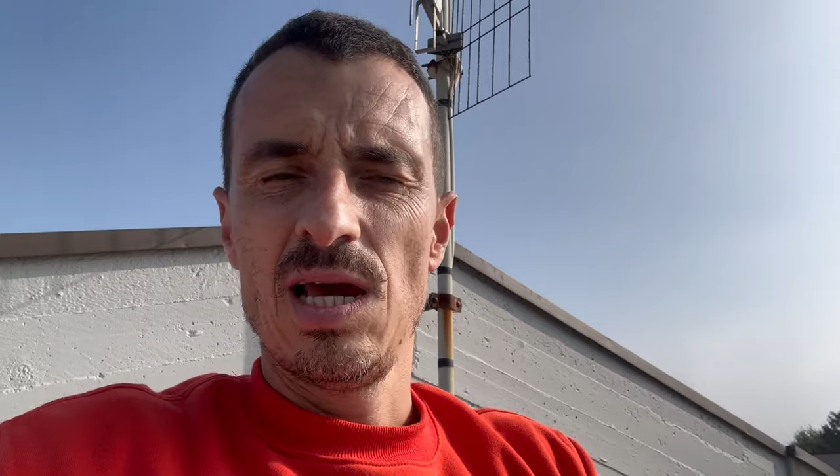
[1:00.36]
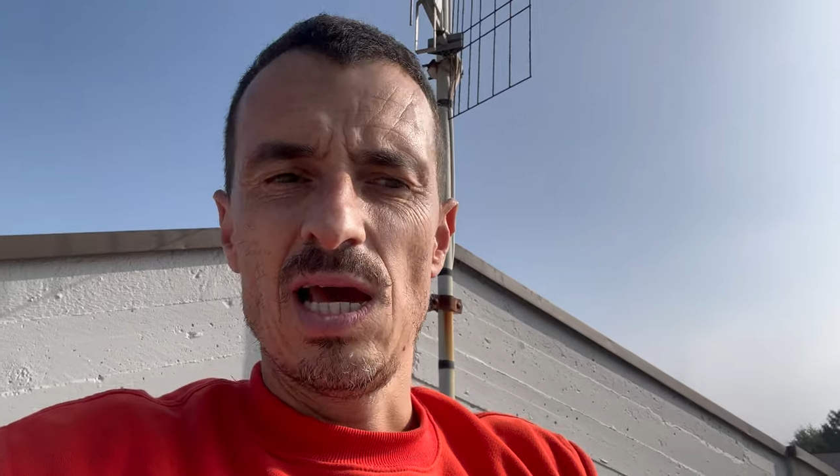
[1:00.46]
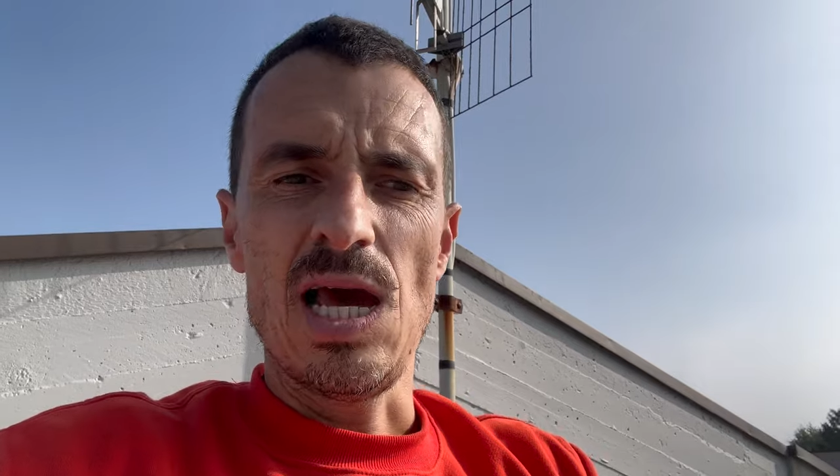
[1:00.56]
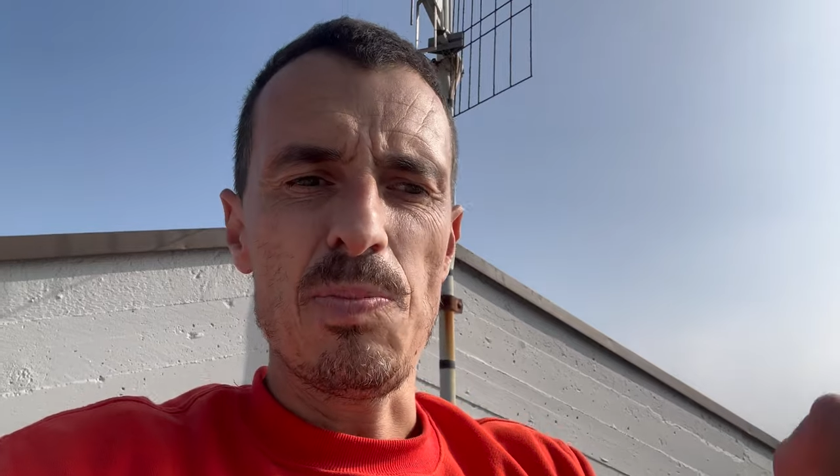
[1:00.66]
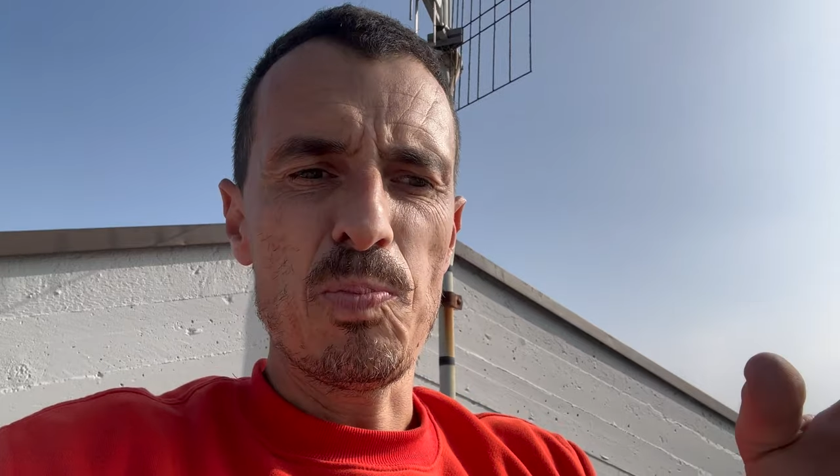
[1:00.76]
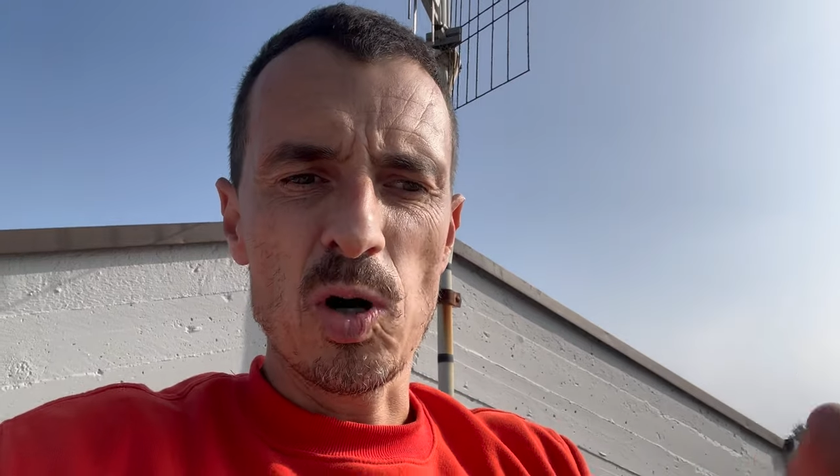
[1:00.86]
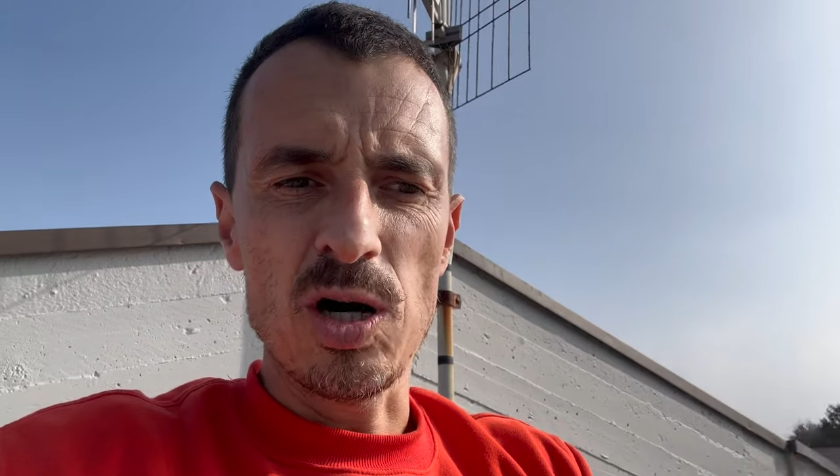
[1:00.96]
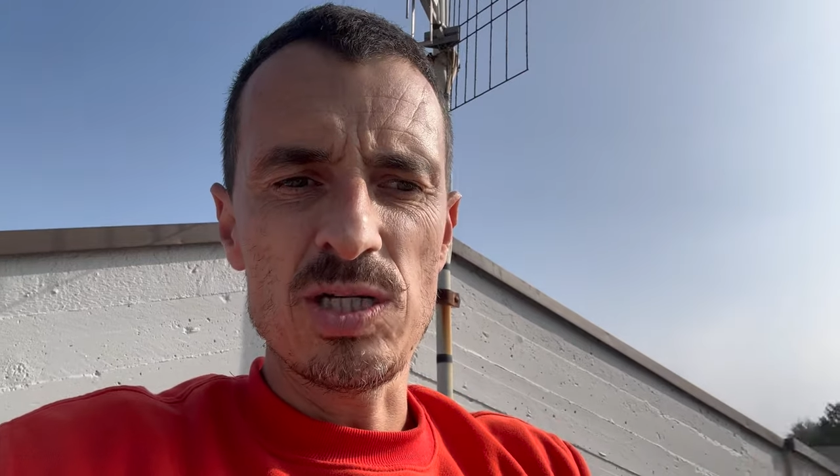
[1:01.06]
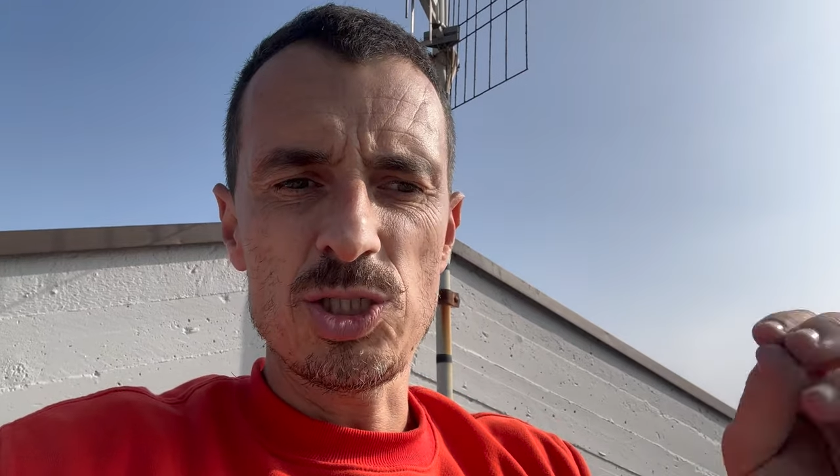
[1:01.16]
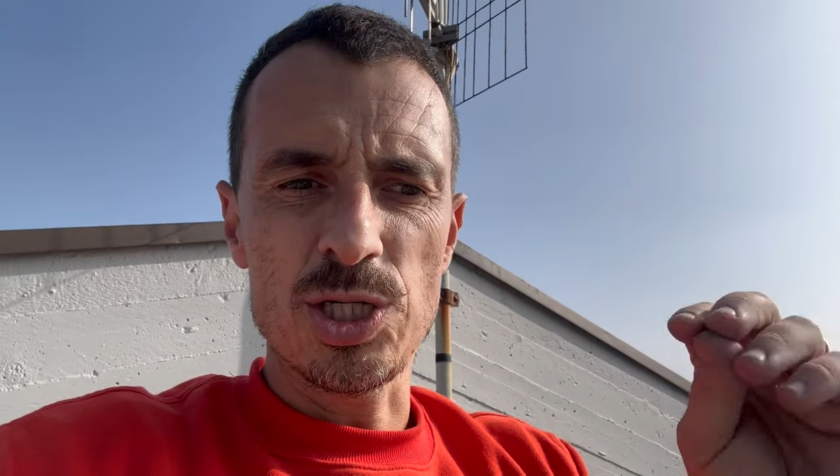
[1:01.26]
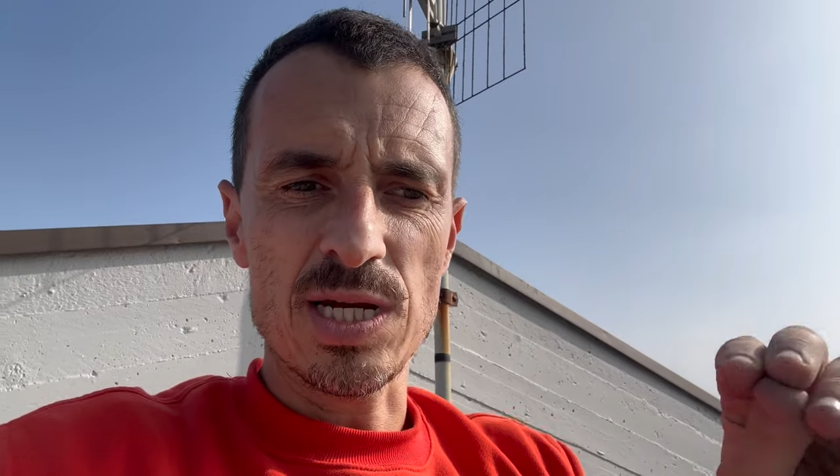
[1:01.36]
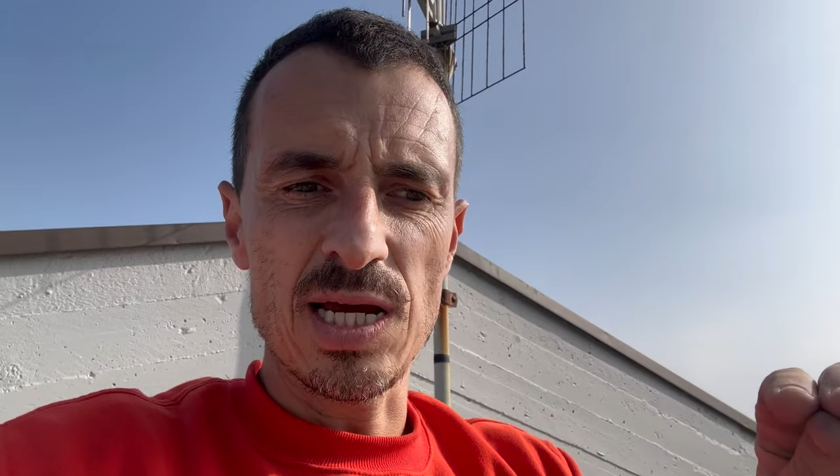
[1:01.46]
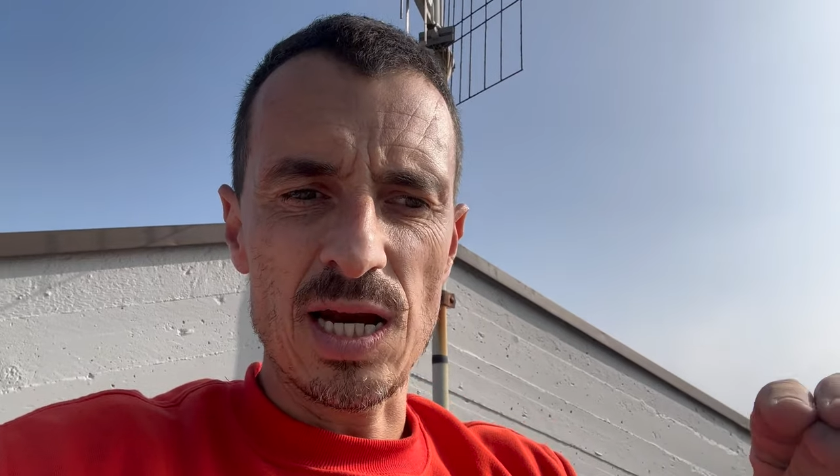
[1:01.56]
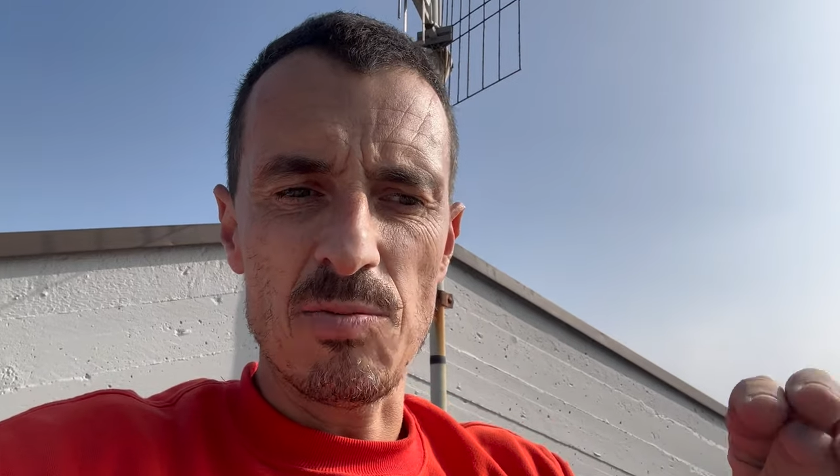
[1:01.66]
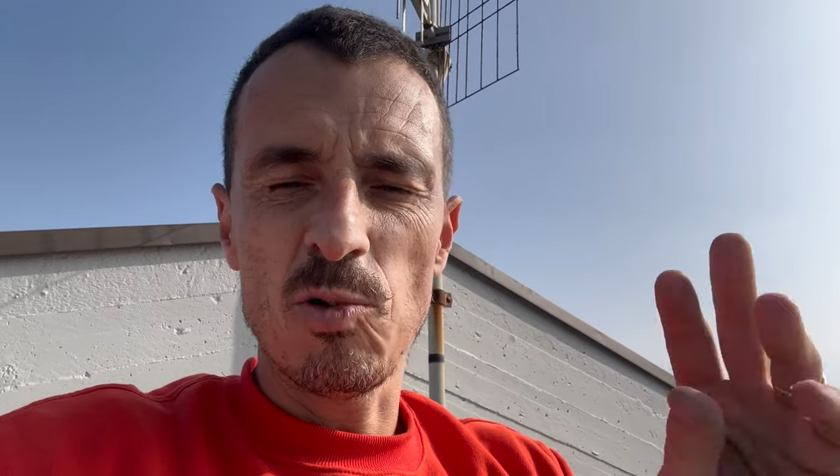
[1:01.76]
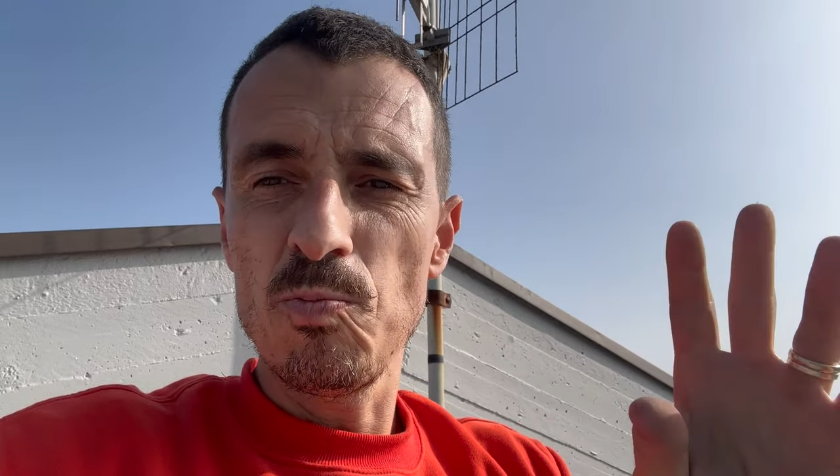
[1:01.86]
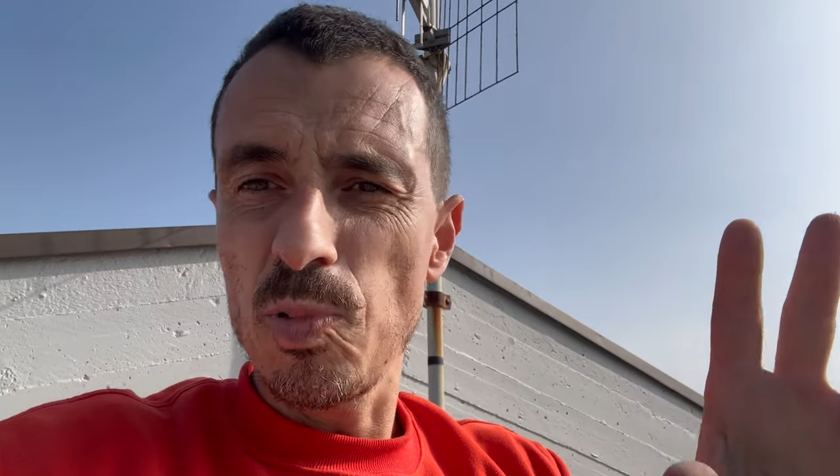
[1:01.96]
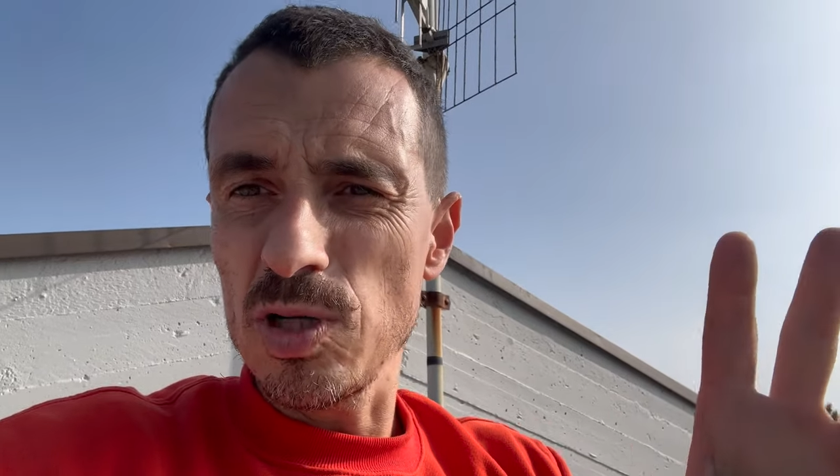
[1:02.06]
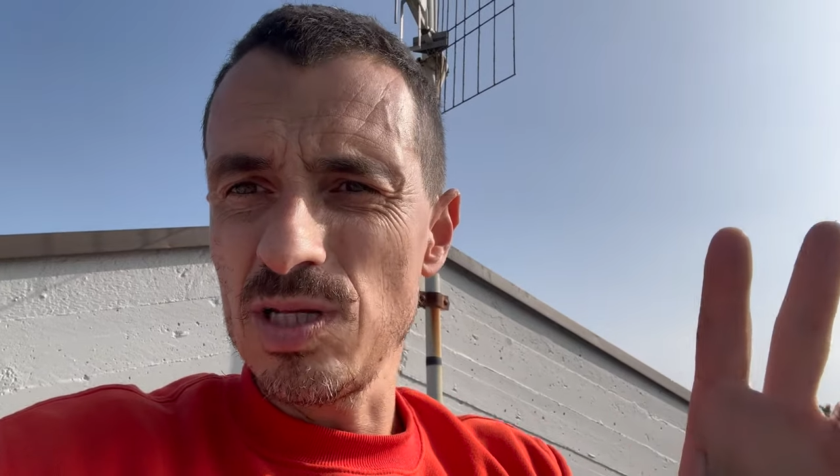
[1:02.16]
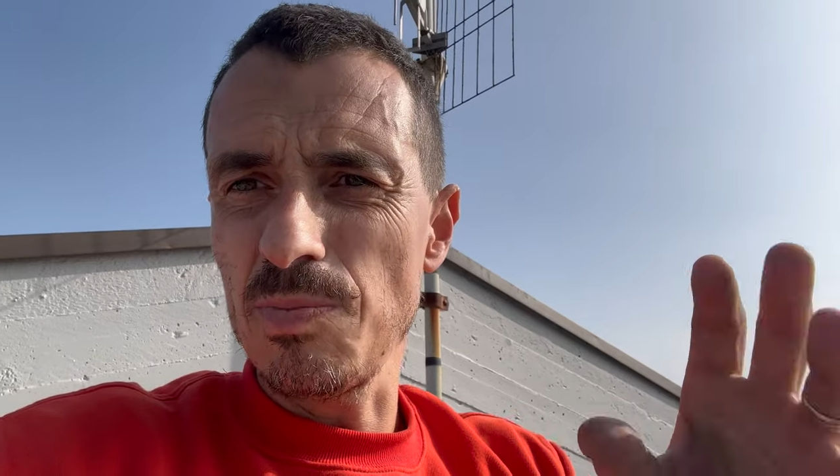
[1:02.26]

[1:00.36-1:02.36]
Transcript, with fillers: e poi cercheremo un po' di